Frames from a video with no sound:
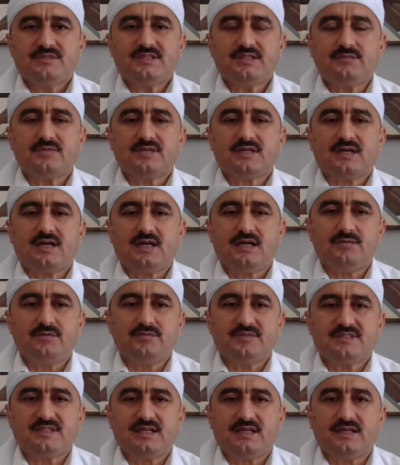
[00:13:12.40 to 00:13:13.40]
bizim
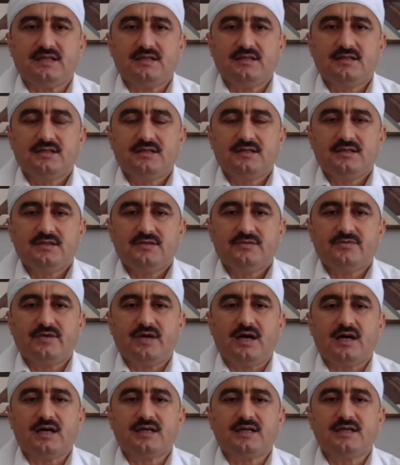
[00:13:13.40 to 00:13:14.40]
kalbimize
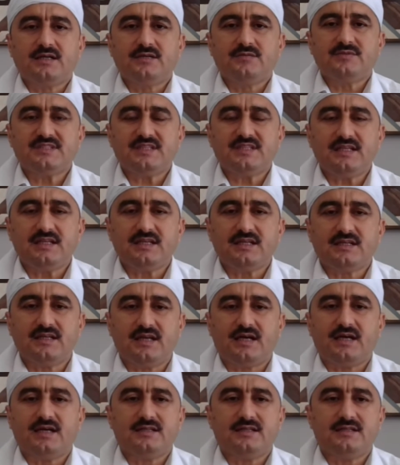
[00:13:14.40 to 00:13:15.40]
ve aklımızı
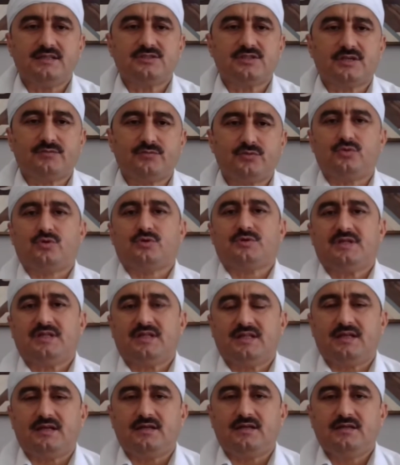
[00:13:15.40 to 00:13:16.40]
ikna edecek bu
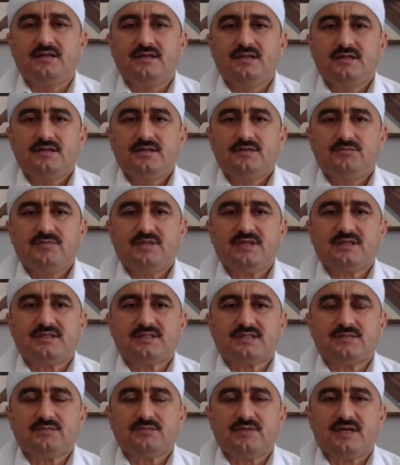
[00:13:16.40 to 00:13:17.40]
noktada da bir
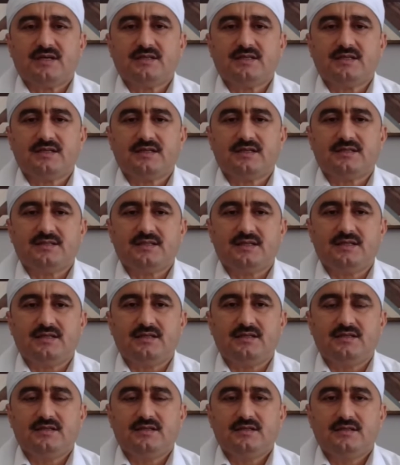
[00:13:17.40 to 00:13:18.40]
kısım
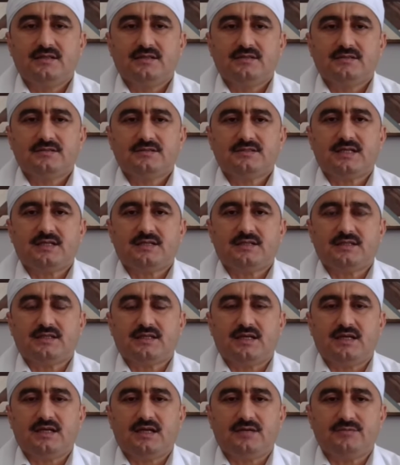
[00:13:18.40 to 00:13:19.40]
hakikatleri serde
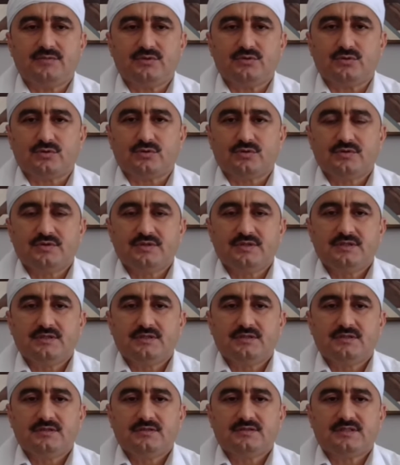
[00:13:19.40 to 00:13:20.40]
kelam ediyor.
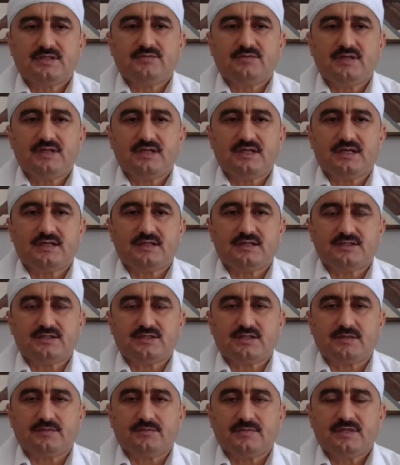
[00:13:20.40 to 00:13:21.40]
Sevgili
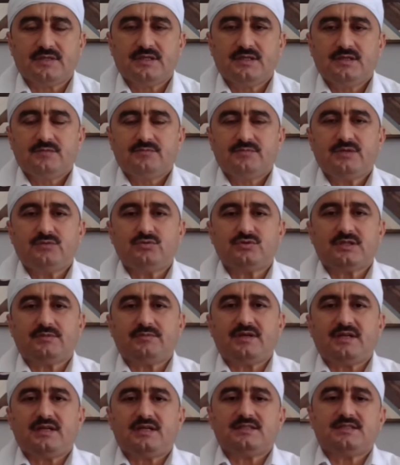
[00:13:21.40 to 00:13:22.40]
kardeşlerim,
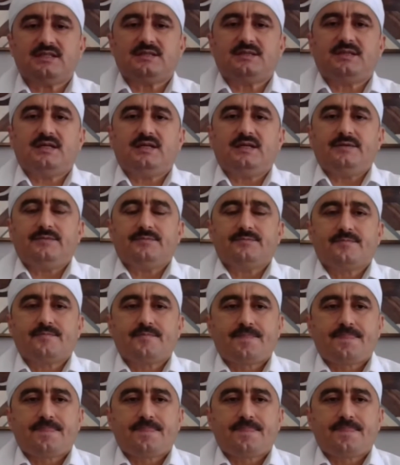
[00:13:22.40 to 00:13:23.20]
Bediüzzaman Hazretleri